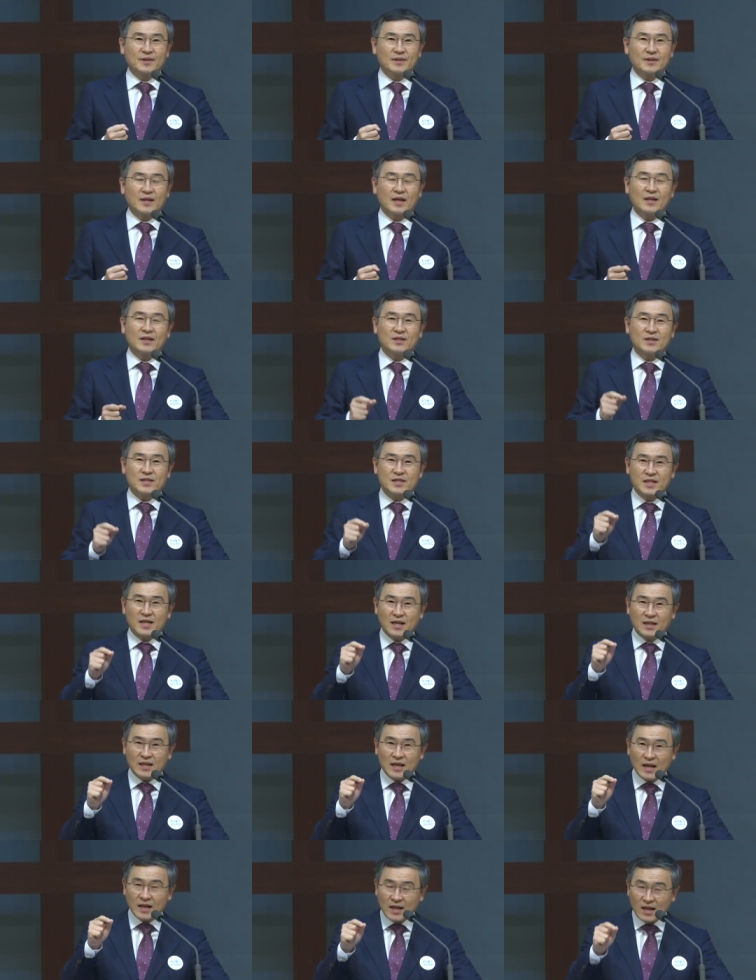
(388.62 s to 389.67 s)
나는 씨앗
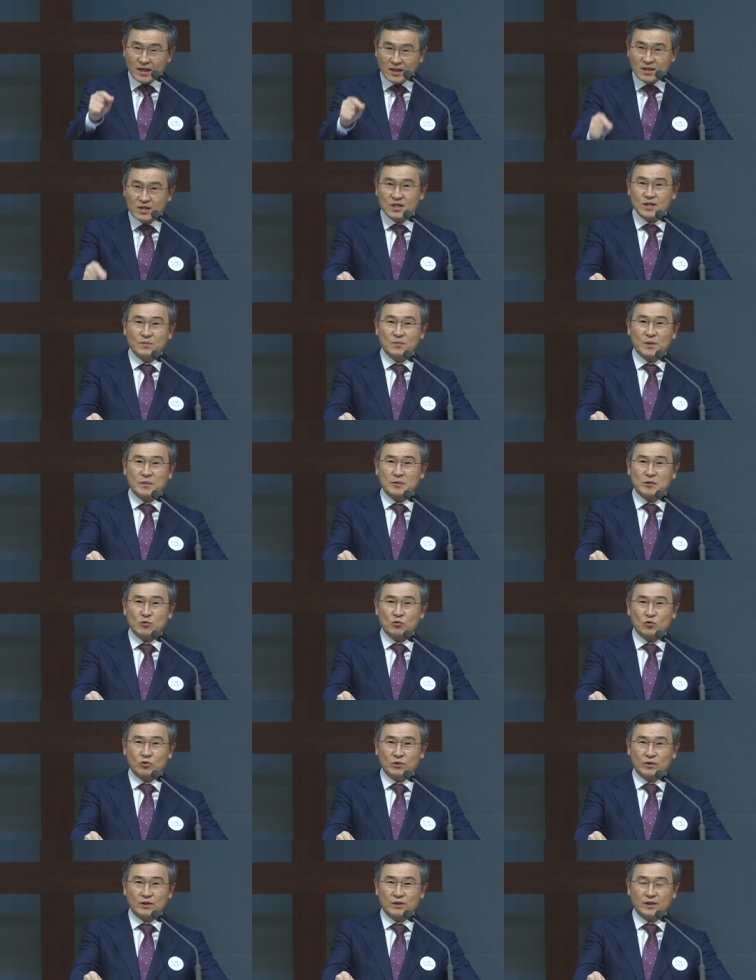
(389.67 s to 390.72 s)
하나를 심으면서
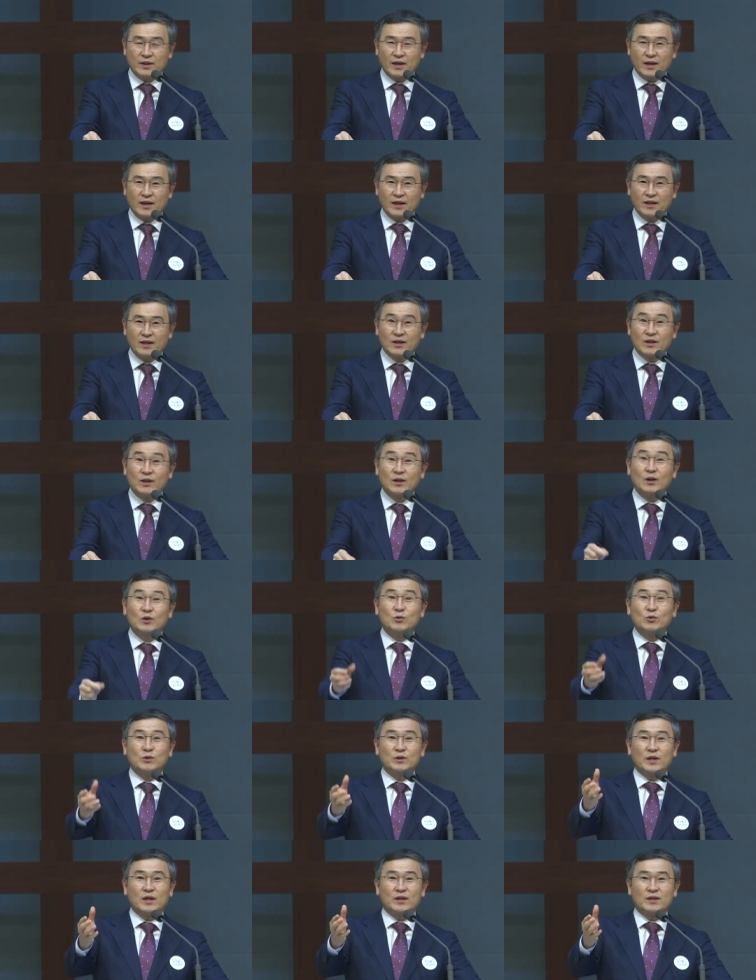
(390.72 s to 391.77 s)
울었는데
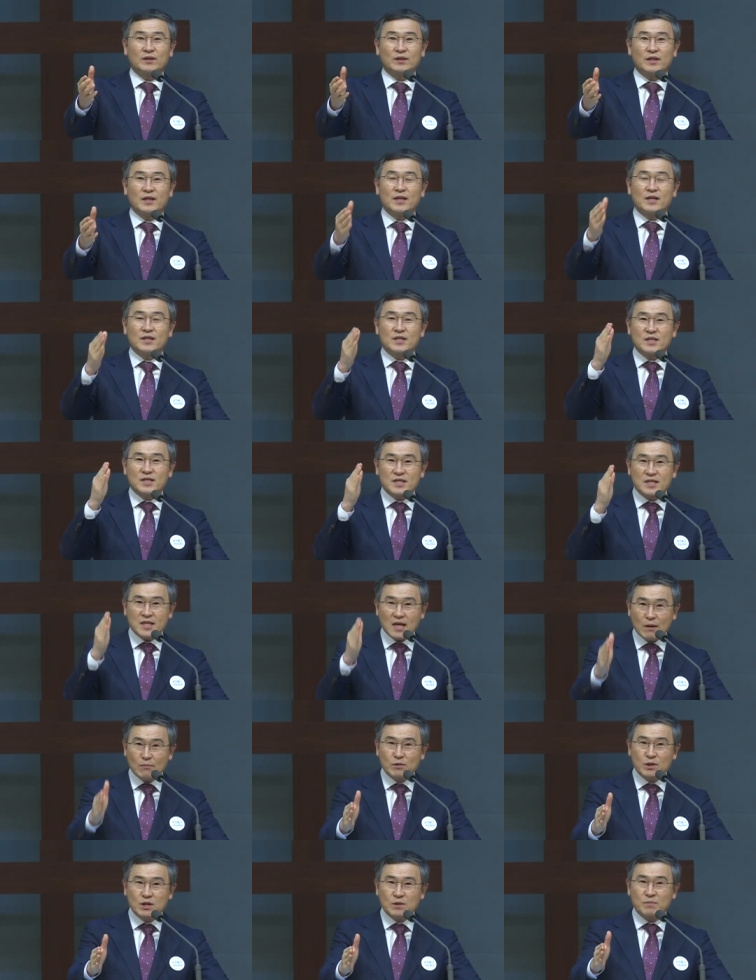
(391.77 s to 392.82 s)
거둘 때는
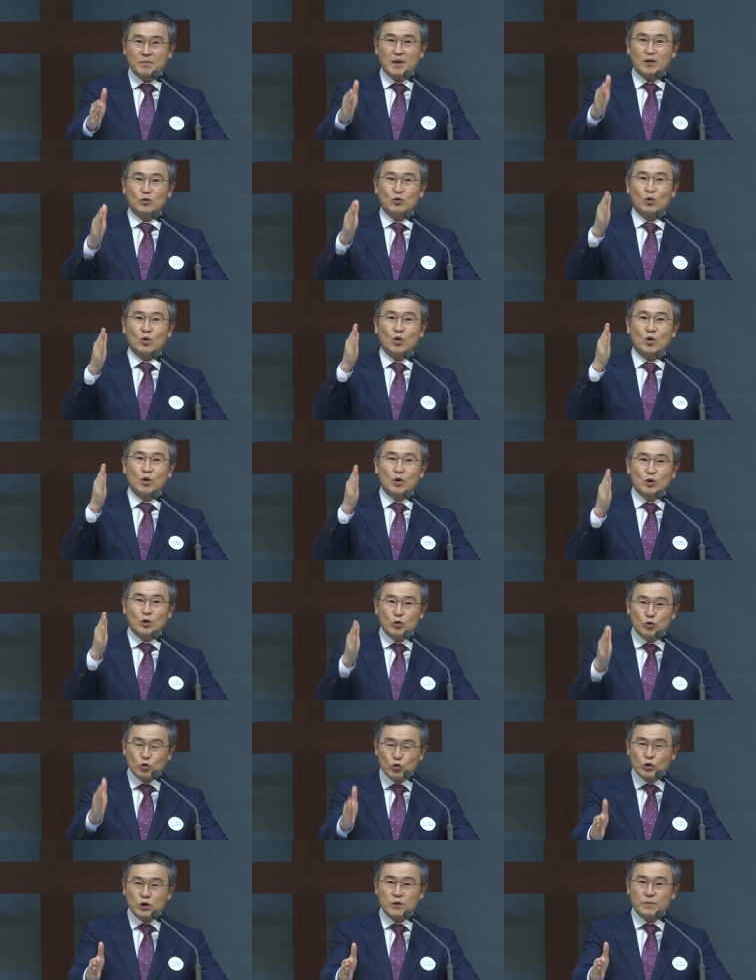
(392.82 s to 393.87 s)
삼십 배도
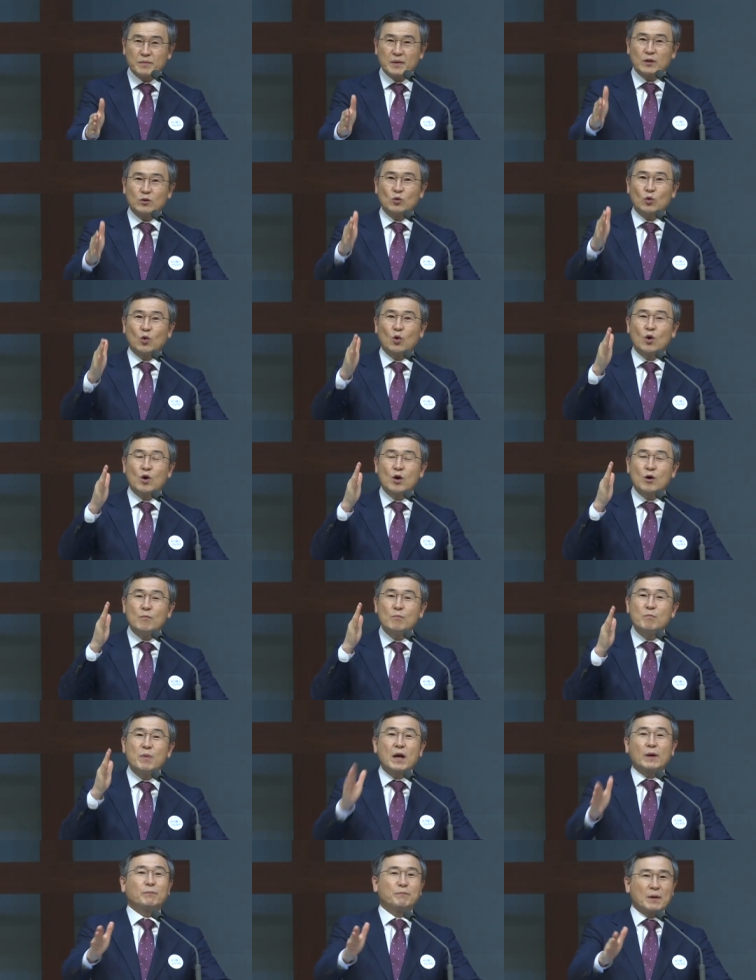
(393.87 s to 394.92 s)
육십 배도
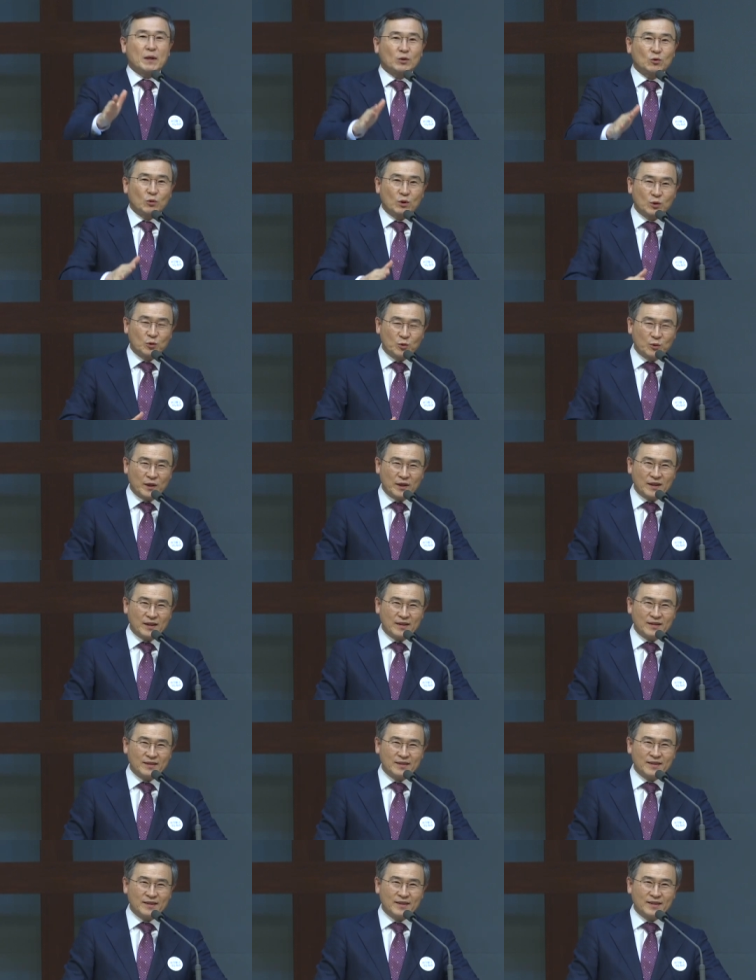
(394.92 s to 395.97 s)
백 배도 거두게 되는,